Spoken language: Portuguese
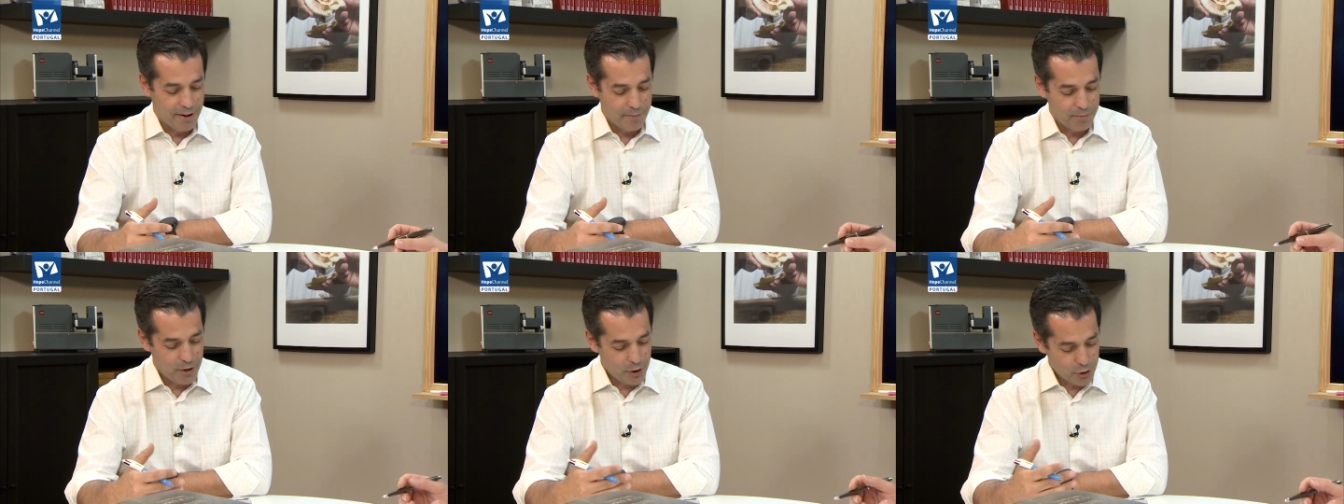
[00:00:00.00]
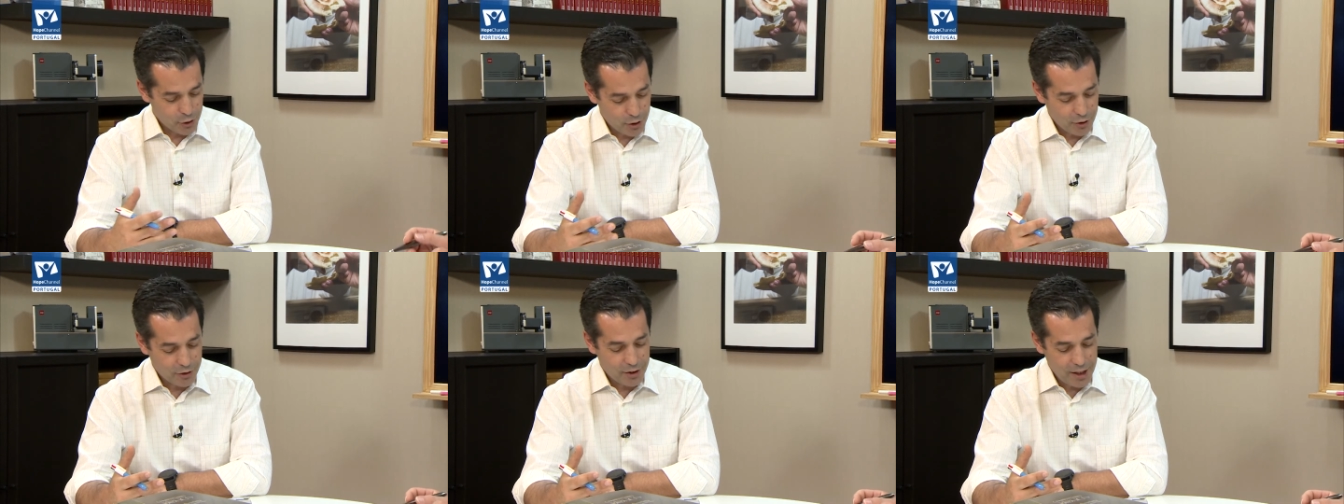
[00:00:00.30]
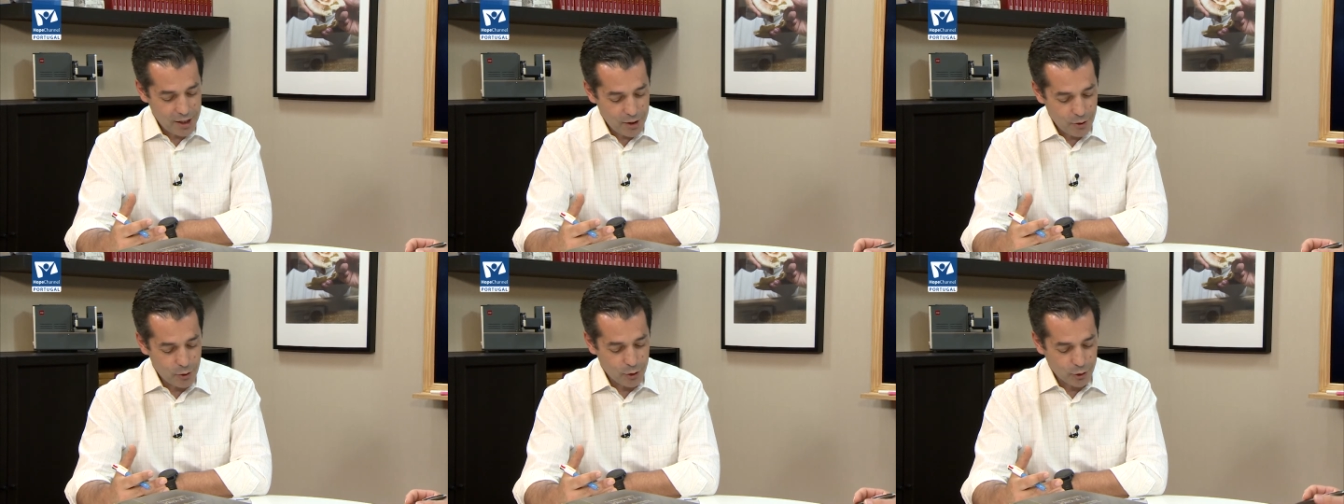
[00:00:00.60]
Deus não
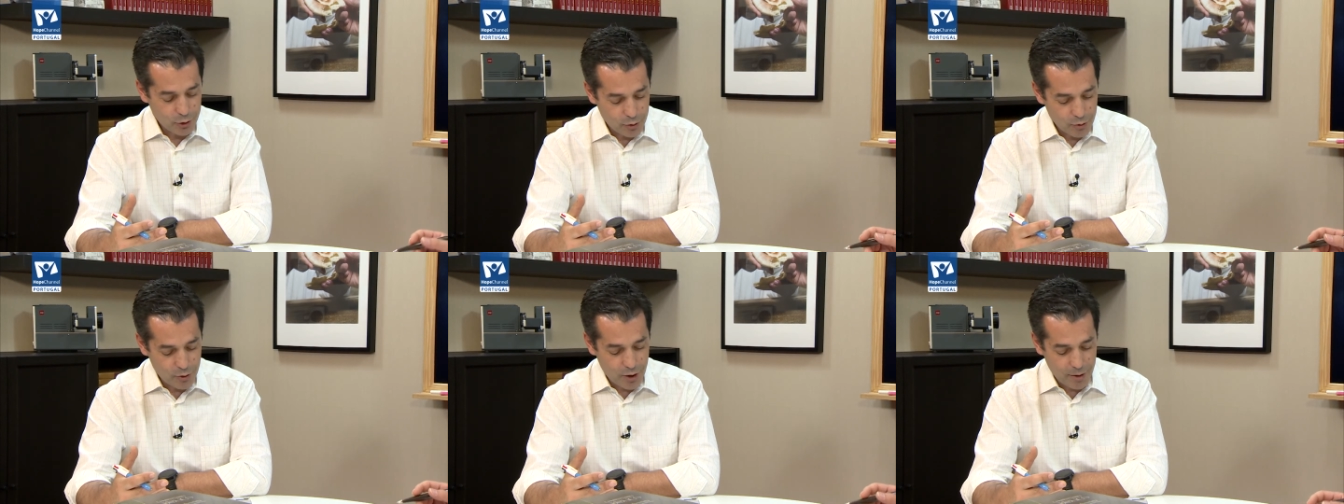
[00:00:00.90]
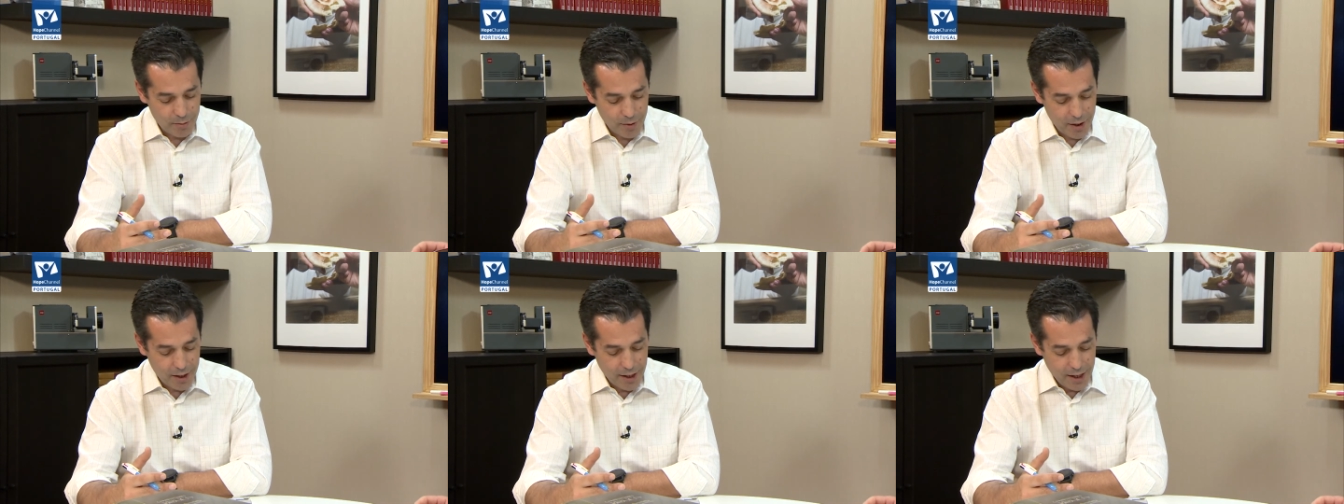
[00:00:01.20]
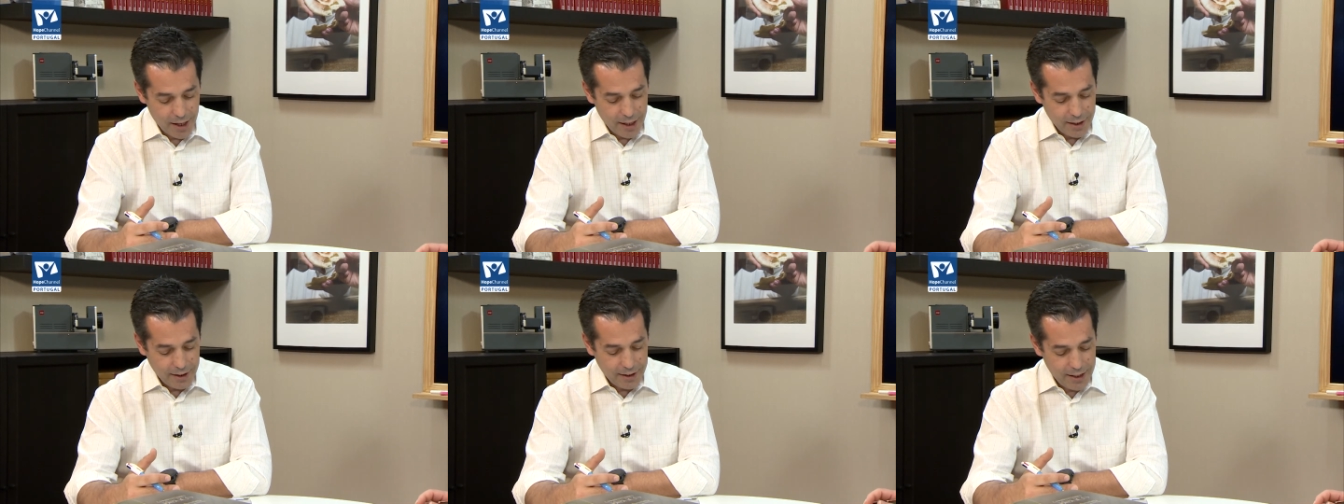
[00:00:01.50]
tinha outro homem,
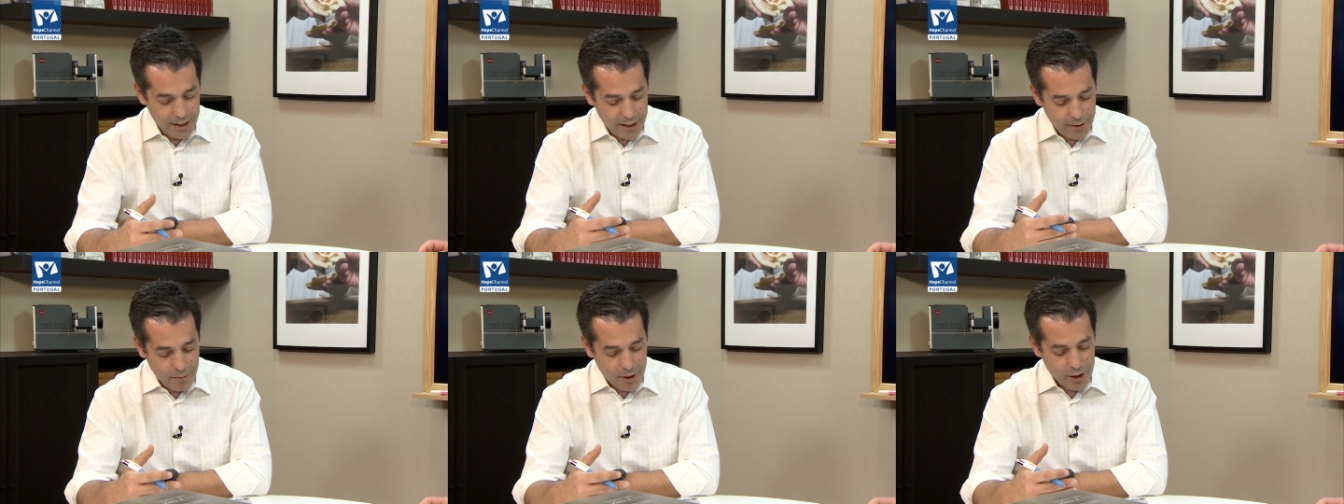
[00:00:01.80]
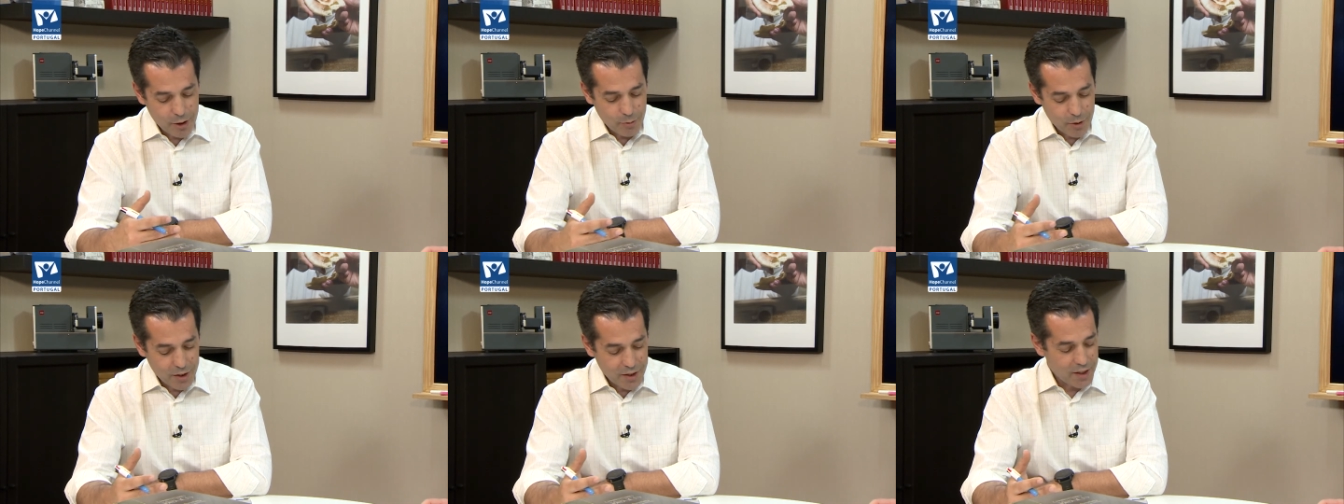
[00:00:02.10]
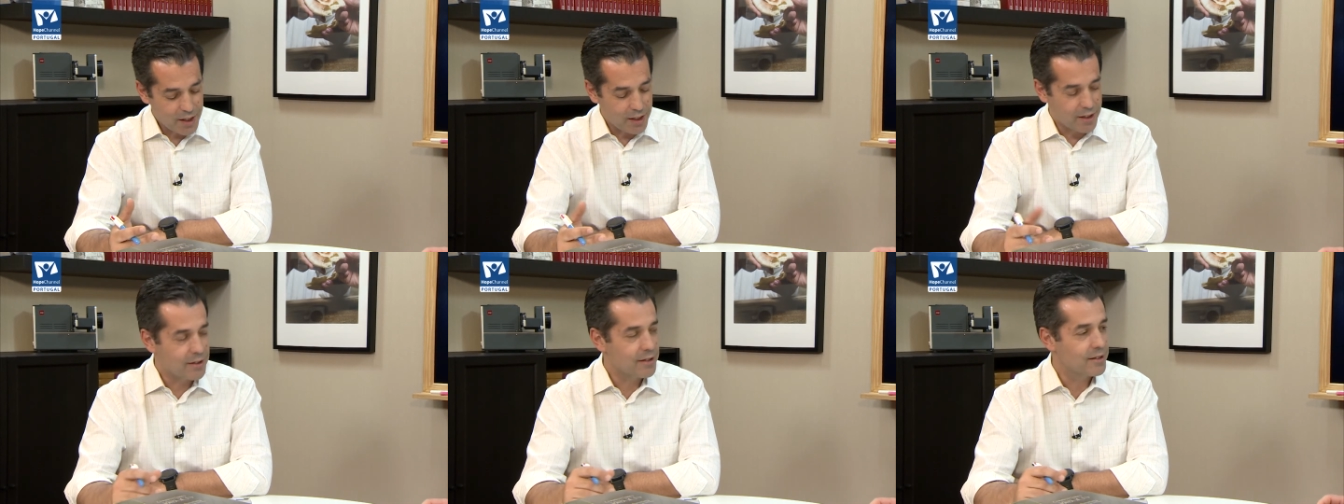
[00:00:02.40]
tinha mesmo que
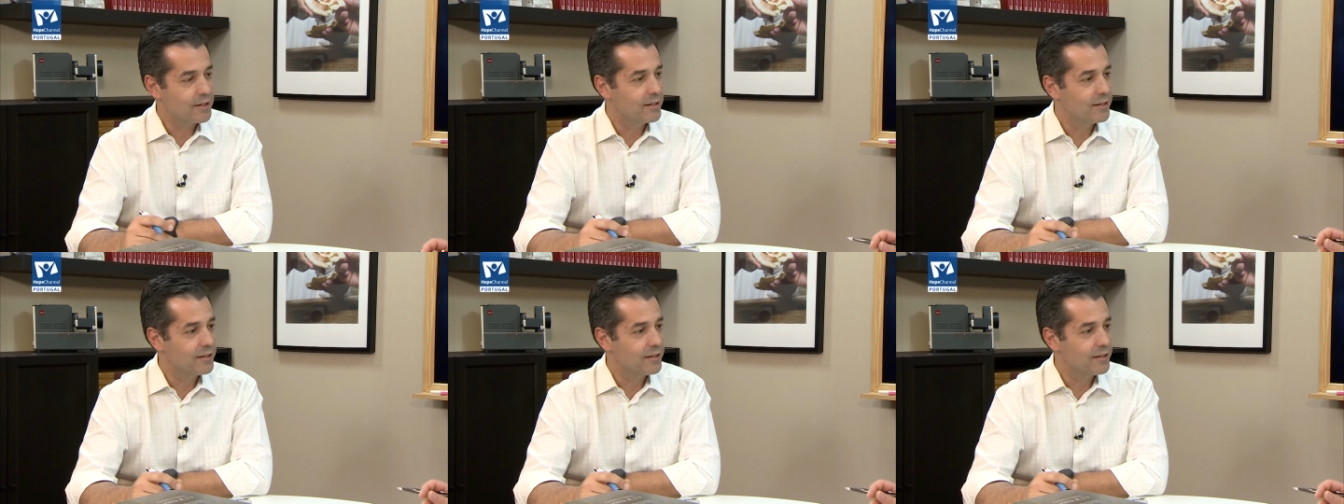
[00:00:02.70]
ser,